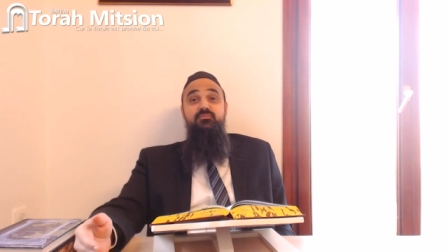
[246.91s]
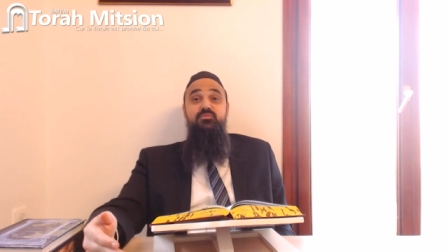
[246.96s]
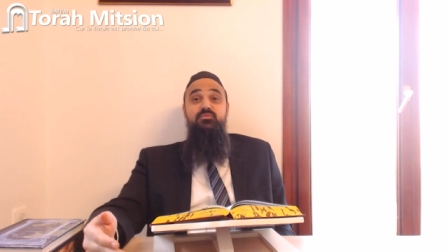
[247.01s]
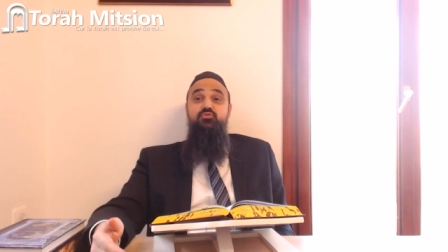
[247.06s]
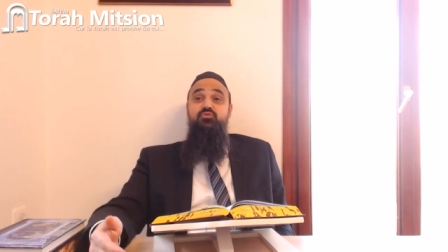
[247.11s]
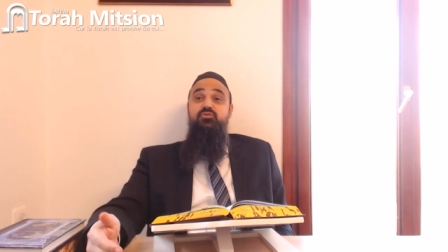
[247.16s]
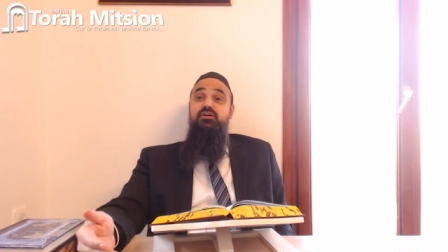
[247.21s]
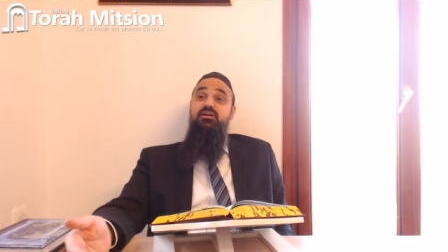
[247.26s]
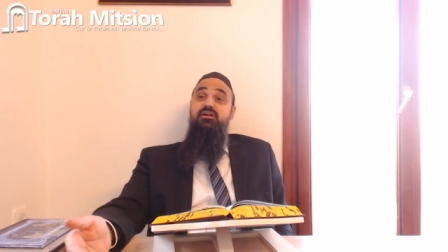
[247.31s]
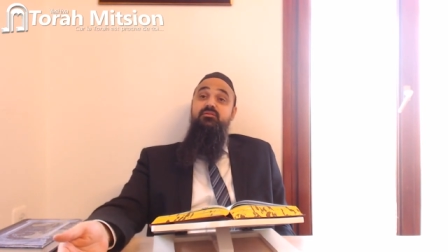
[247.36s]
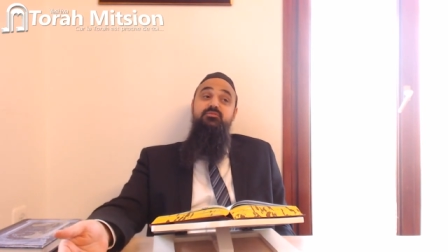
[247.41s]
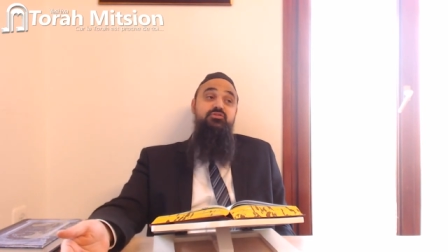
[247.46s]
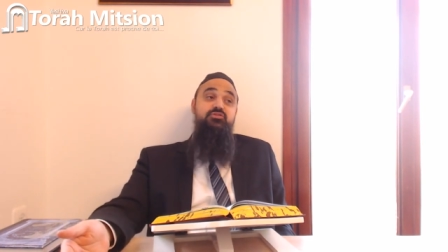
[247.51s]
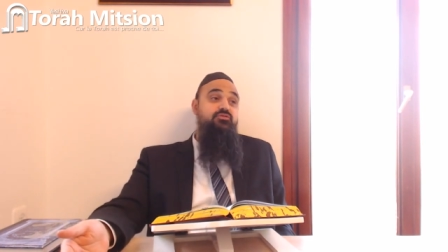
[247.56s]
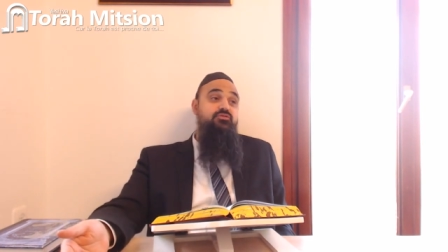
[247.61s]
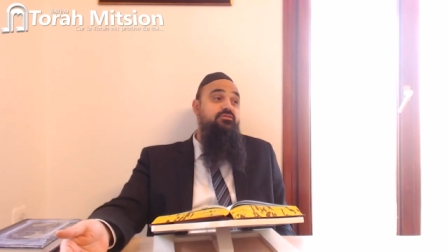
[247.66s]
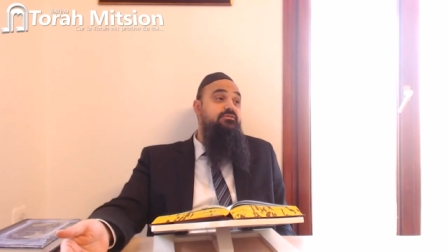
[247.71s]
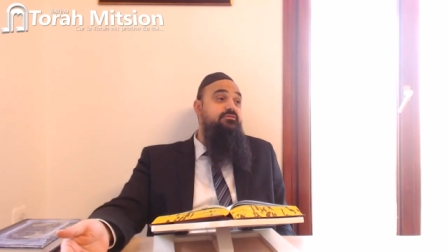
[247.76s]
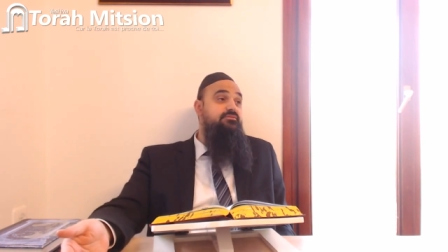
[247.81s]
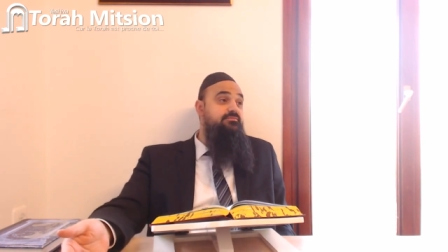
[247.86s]
Bishul
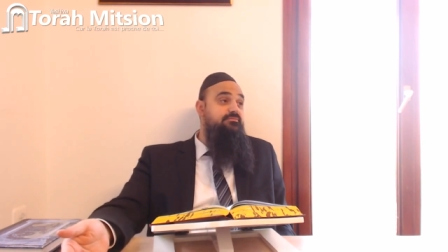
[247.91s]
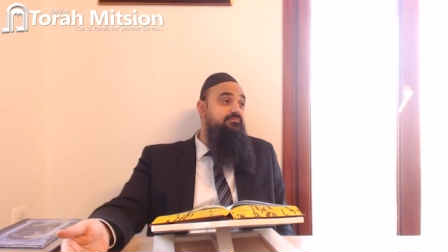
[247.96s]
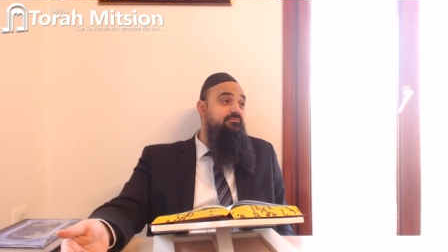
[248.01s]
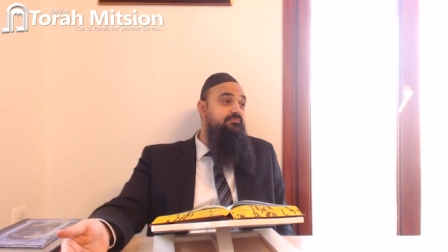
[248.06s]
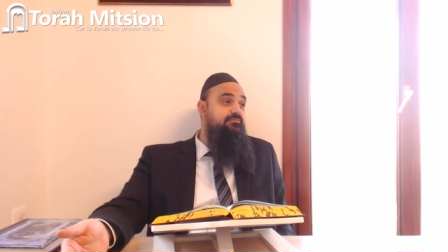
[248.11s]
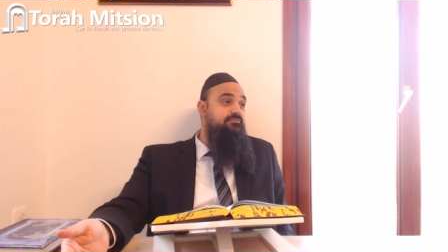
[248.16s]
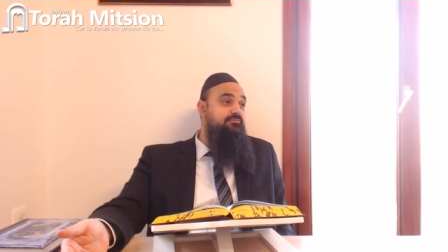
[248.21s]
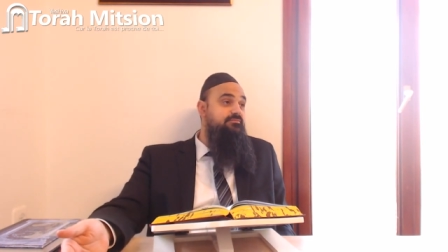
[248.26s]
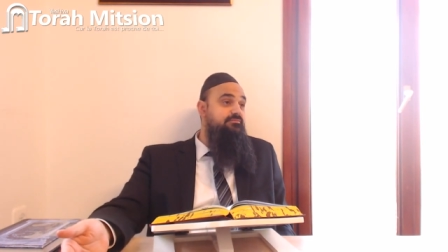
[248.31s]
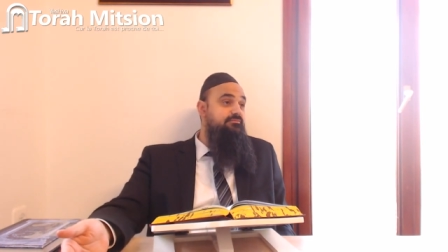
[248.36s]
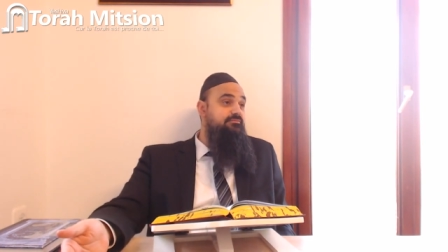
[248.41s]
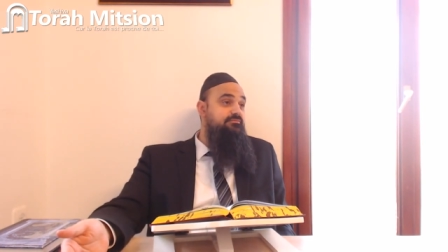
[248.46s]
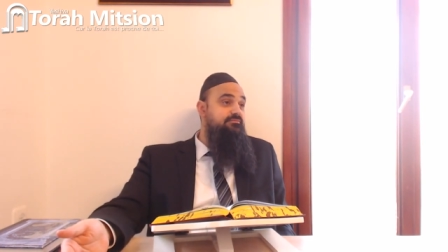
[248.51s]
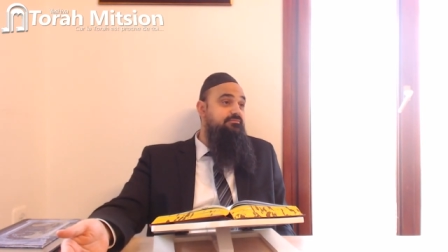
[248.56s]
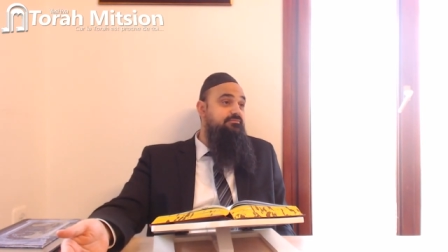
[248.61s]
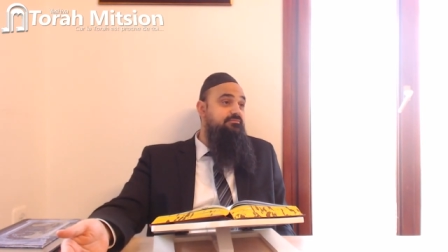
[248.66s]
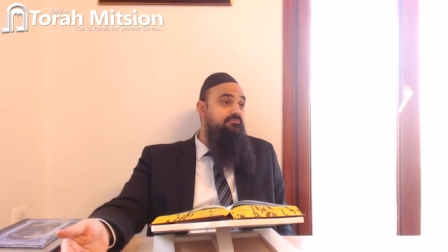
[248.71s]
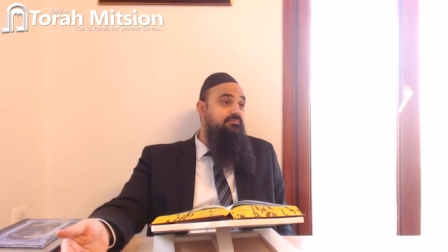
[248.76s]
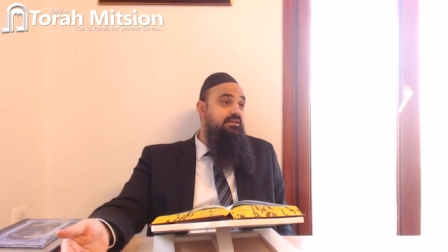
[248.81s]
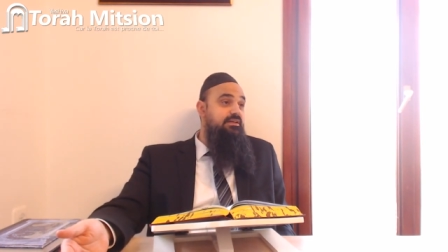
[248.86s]
Bishul,
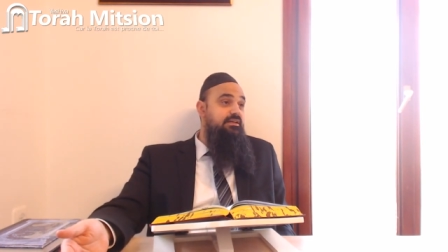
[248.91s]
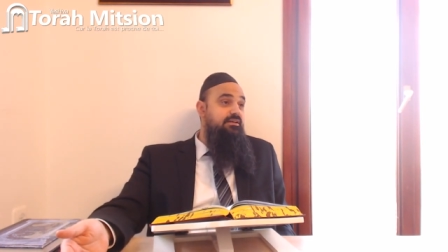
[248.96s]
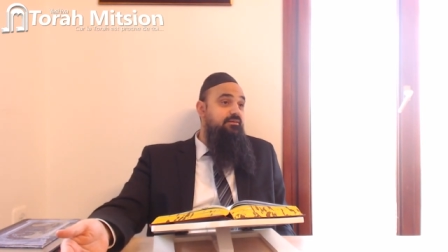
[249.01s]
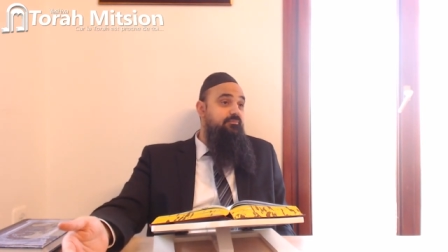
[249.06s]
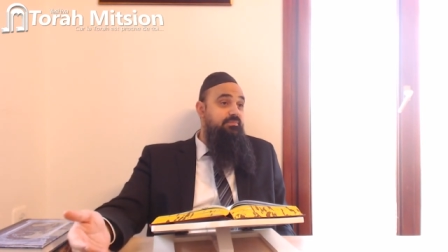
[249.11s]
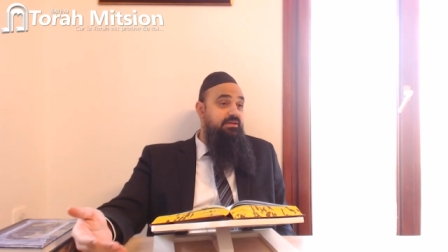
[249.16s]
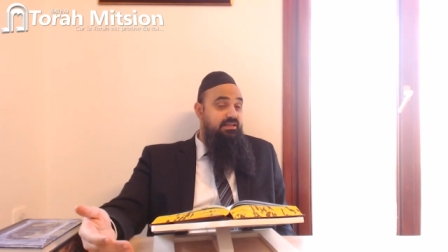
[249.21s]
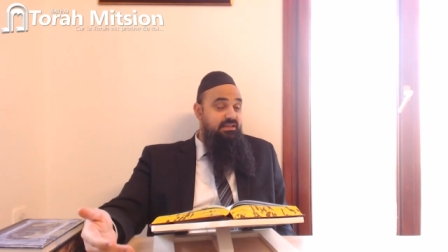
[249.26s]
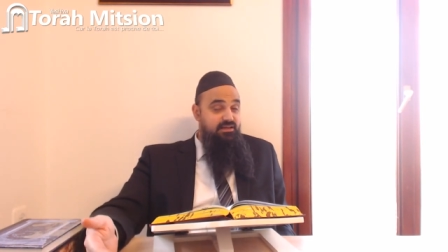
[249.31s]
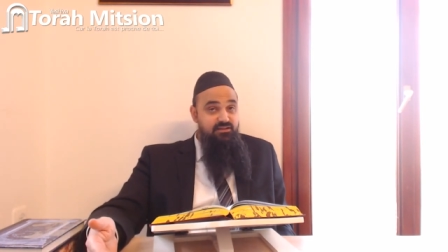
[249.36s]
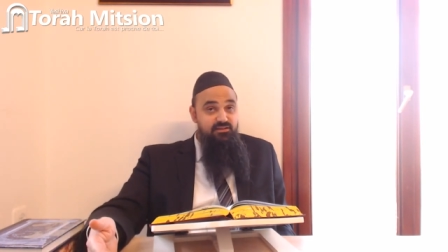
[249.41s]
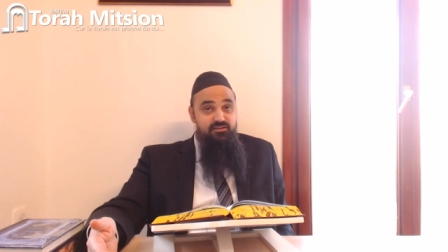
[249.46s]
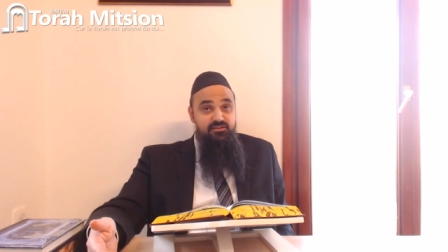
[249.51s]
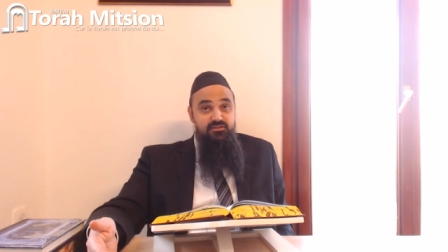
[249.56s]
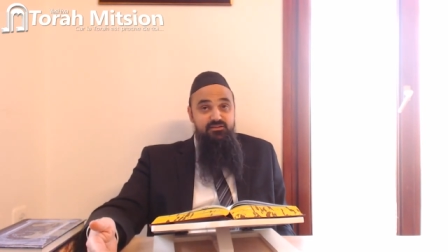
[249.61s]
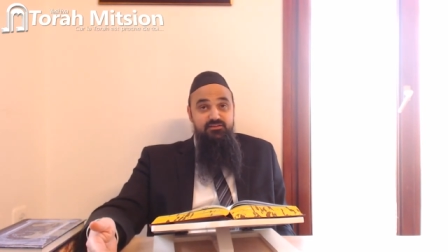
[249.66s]
Belach.